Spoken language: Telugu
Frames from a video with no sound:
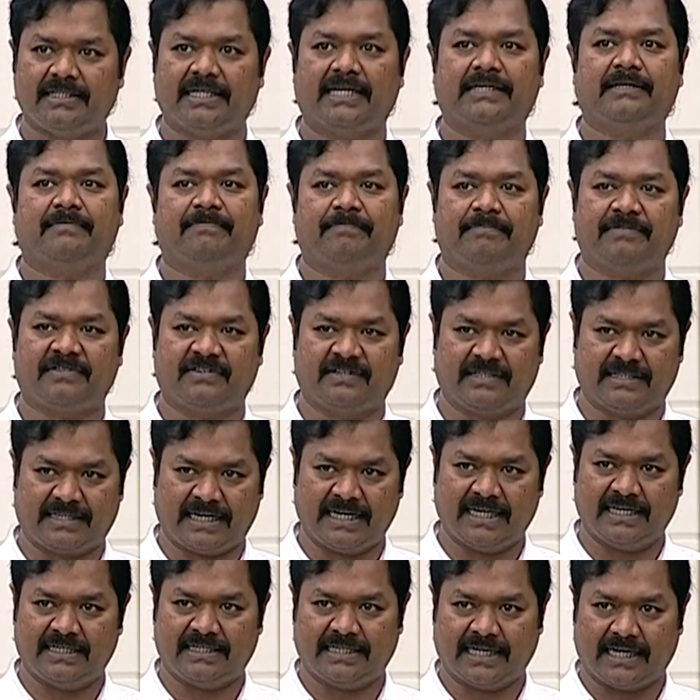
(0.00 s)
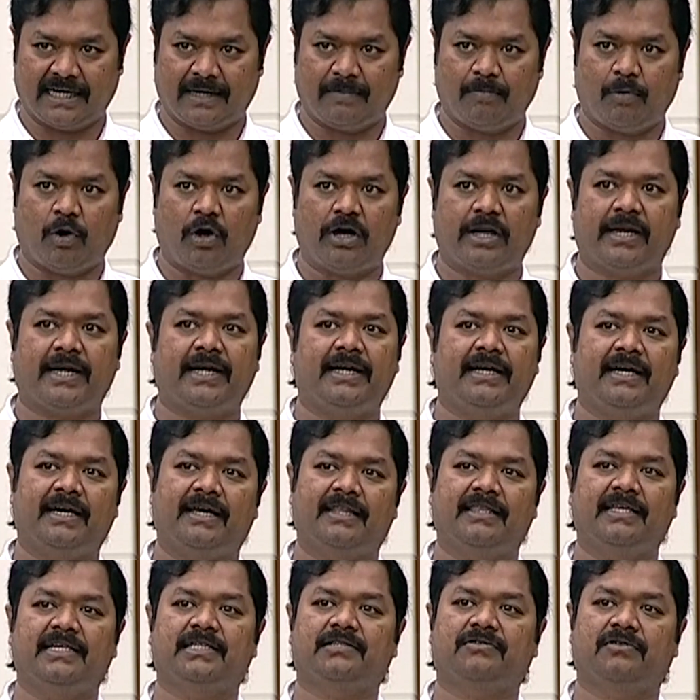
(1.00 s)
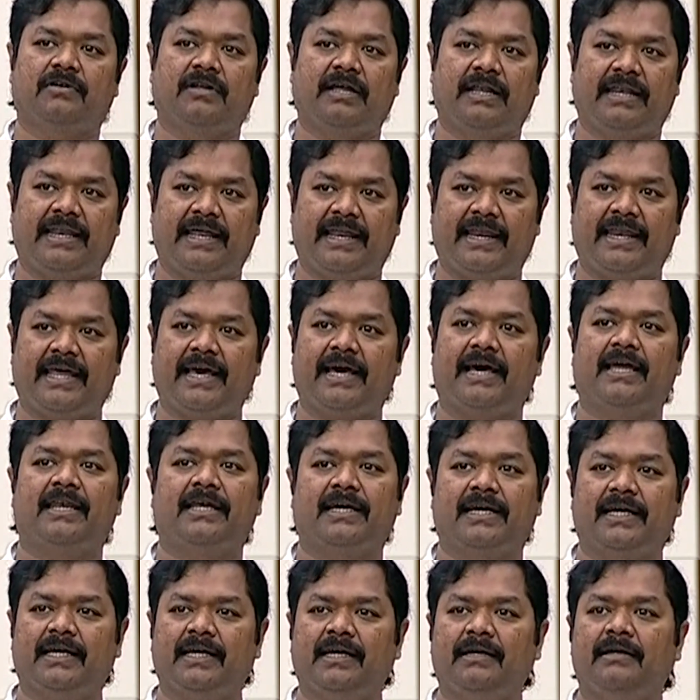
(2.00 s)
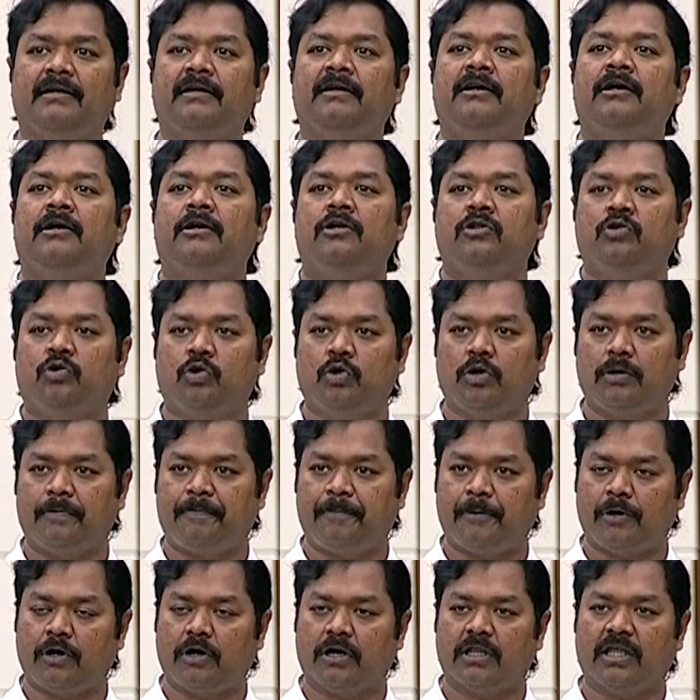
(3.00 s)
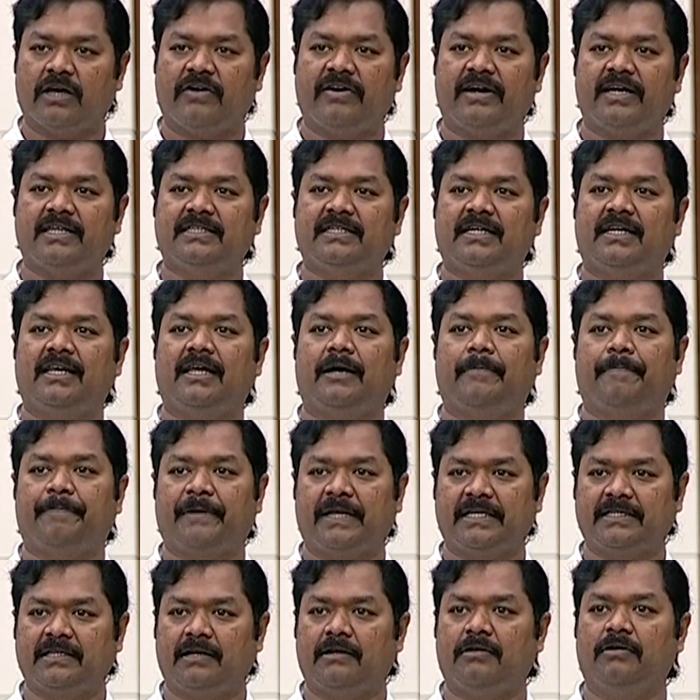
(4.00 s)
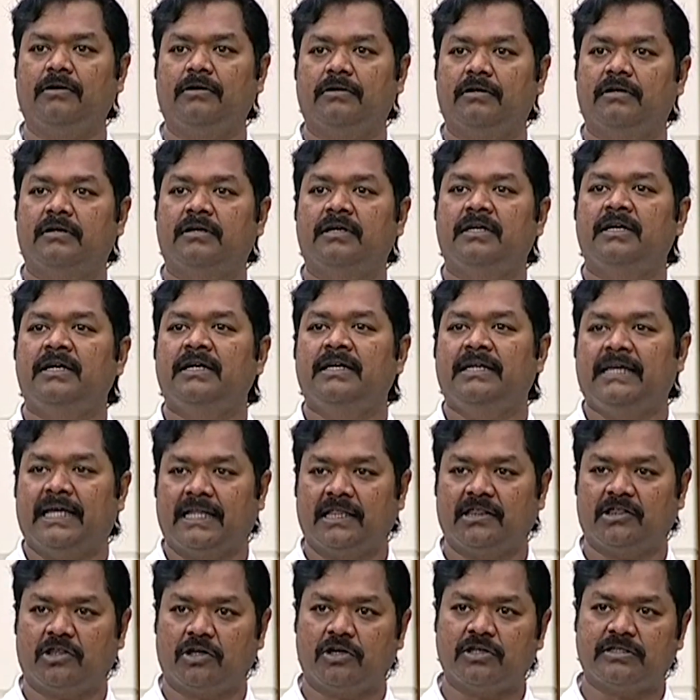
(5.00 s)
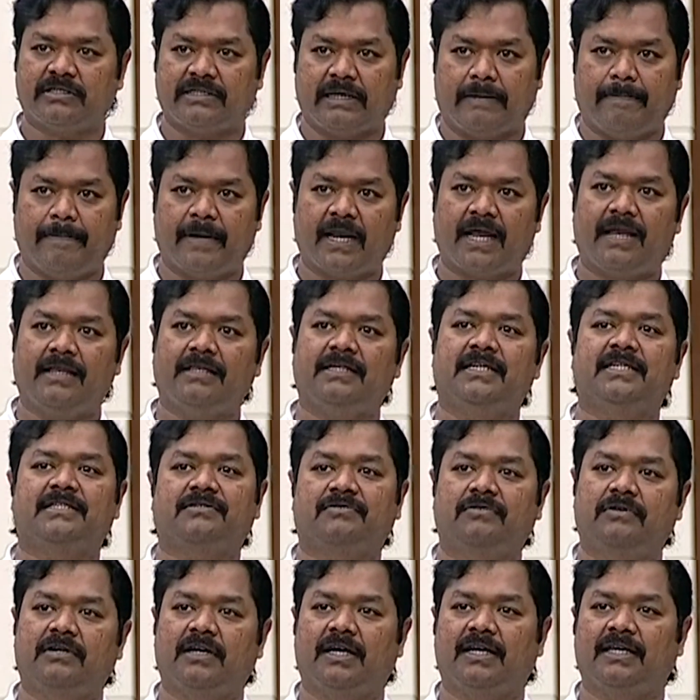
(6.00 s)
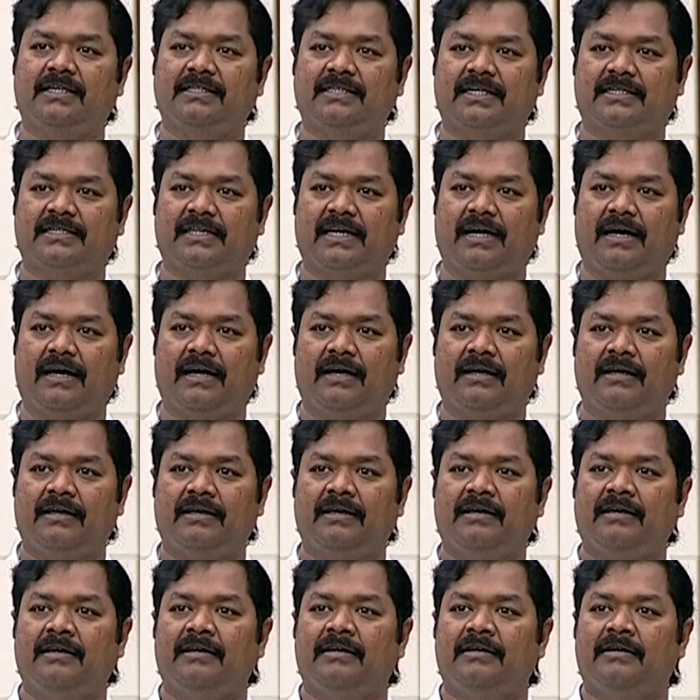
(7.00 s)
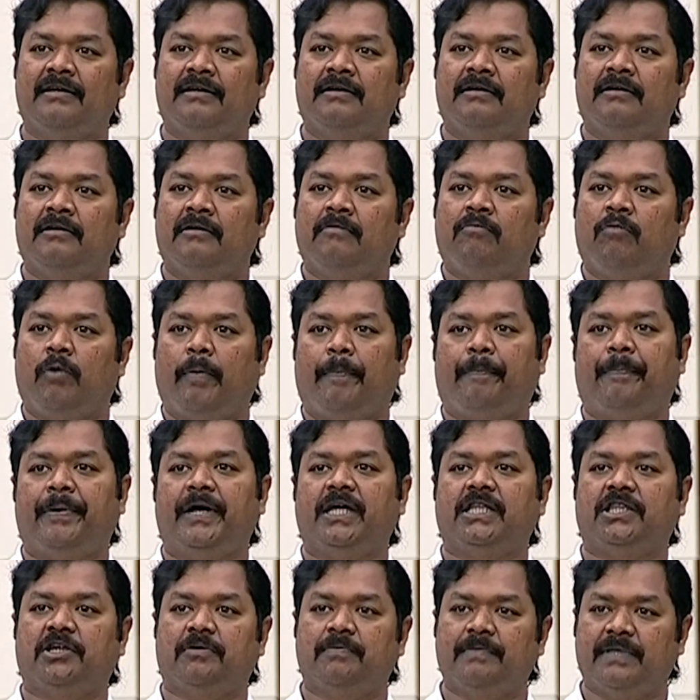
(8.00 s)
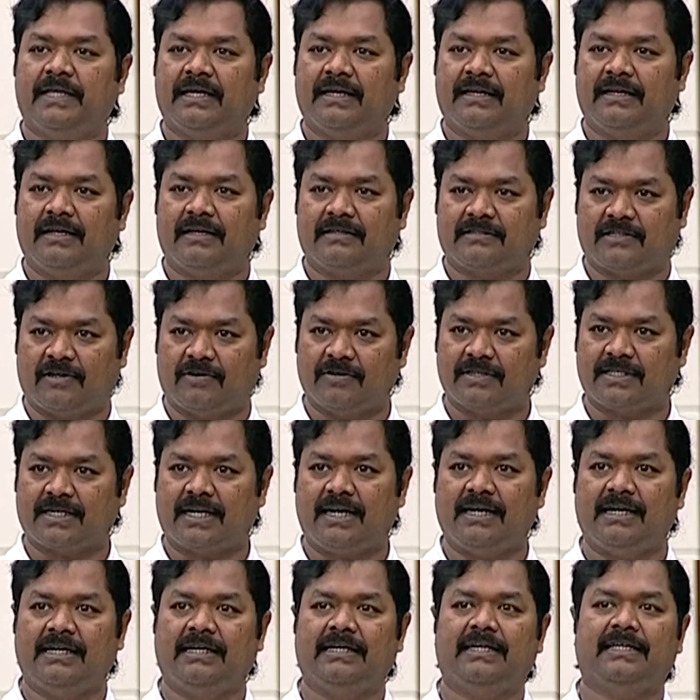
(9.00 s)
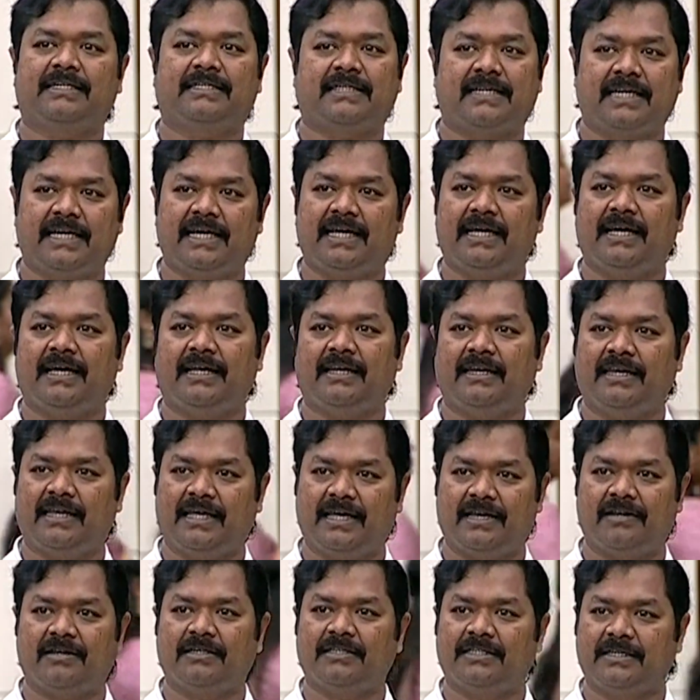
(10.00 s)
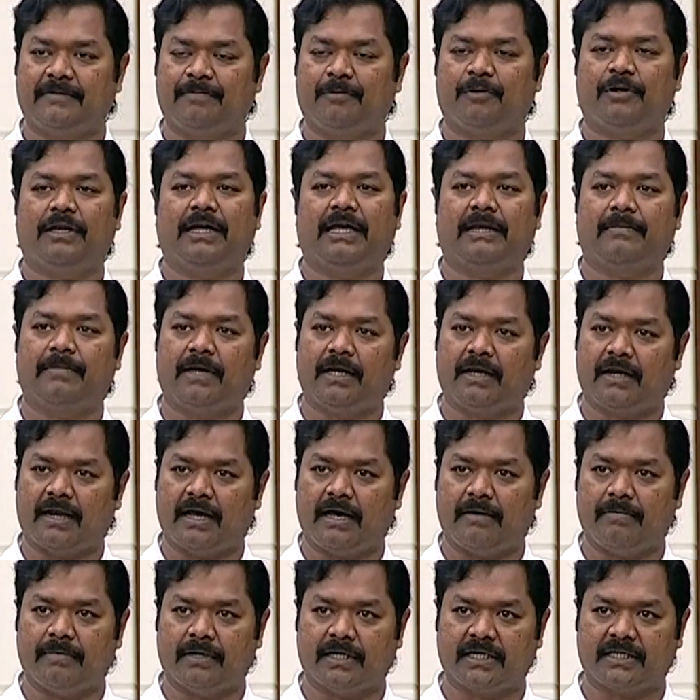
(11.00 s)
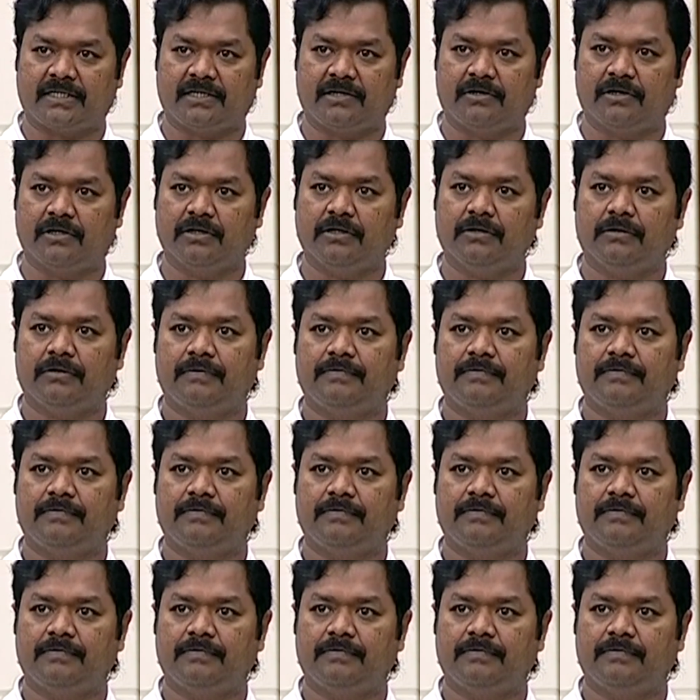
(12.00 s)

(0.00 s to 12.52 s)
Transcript: జగ శ్రీ జగన్మోహన్ రెడ్డి గారు తీసుకున్న నిర్ణయానికి తూర్పుగోదావరి జిల్లా ప్రజలు ఎంతో సంబరాలు చేసుకుంటున్నారు అధ్యక్ష ముప్పై తొమ్మిది సంవత్సరాలు ఇండస్ట్రీ నేనని చెప్పుకునే యనమల రామకృష్ణుడు